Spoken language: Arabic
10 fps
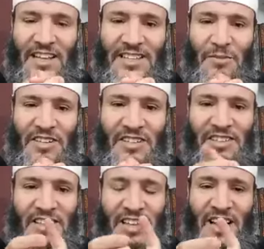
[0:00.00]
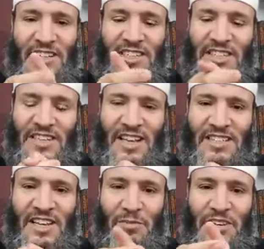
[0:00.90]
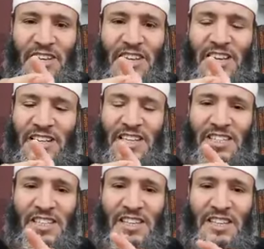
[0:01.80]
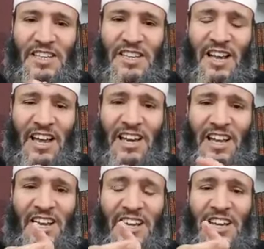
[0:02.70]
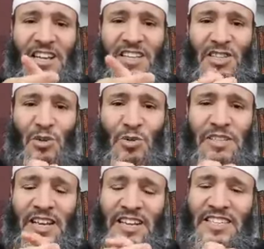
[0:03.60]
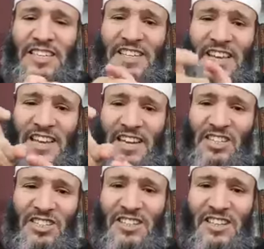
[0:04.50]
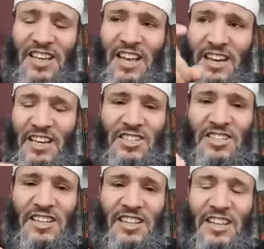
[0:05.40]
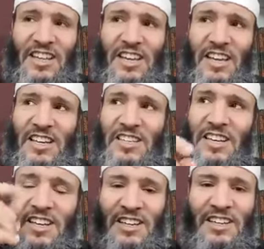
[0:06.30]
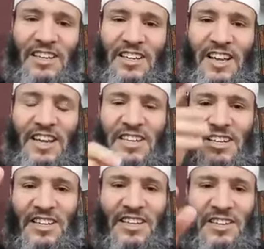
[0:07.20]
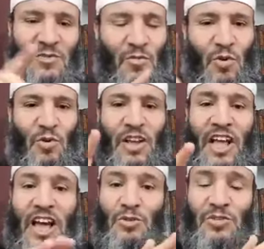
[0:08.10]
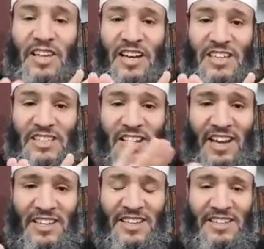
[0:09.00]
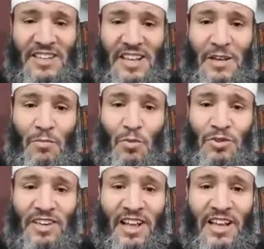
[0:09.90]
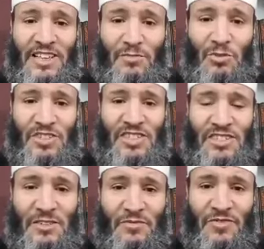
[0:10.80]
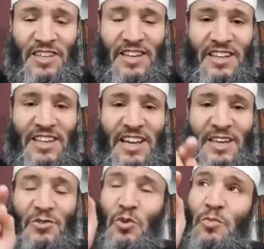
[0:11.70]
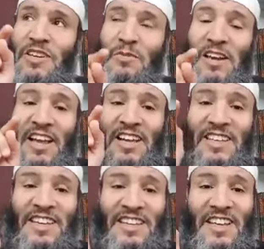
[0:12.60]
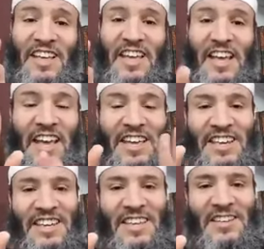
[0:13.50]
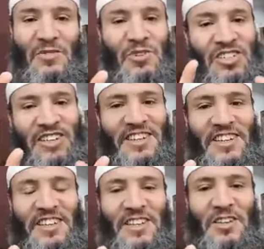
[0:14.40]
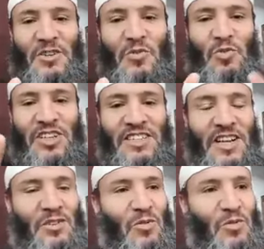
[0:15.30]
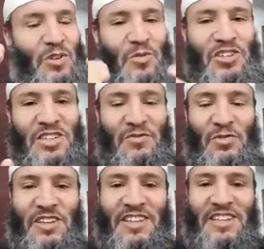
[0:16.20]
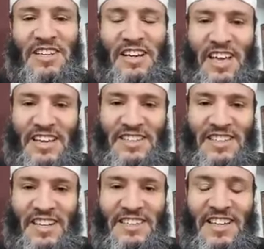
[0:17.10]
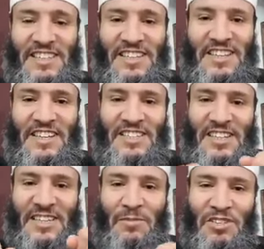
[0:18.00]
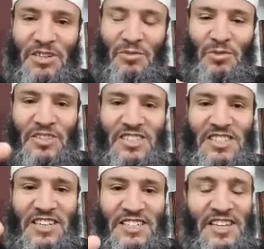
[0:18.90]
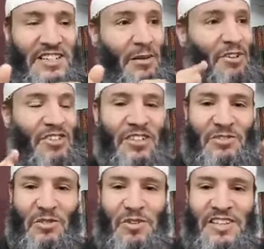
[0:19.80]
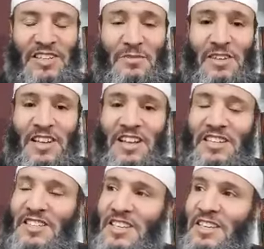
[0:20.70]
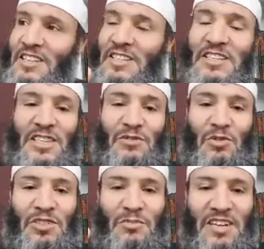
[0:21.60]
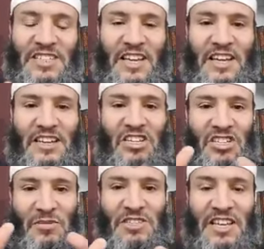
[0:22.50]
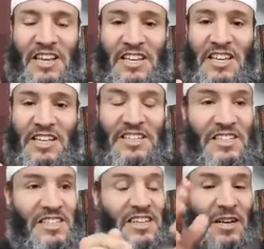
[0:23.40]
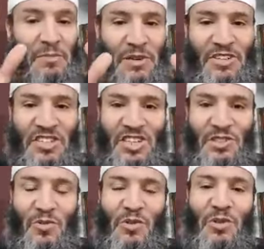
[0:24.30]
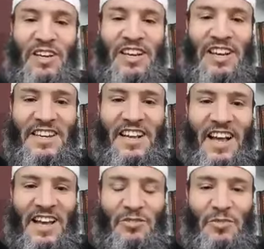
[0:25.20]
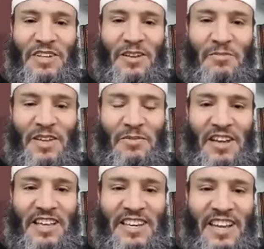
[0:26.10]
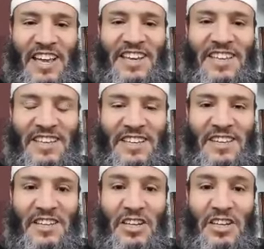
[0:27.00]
اي التمريض ارتستين الاعصاب إلي درس القلق إلي دارس الحزن راه كيتيني علاش علاش علاش اللي علاش اللي وهو هادو تعكس بالقدر موند القدر مونديس كان ان تؤمن بالقدر خيره وشره واش تاكد كل الحوايج اللي فوق كاينين غير حياتك قدامت سكرت مارشي الموتور يزيكز سكرت مارشي كي الطوموبيل تخدم تسفتي وكسم دراسة غير ينجح مزيان تدي تزيد البيرميت نجحت كل الخير اني ان تؤمن بالقدر خيره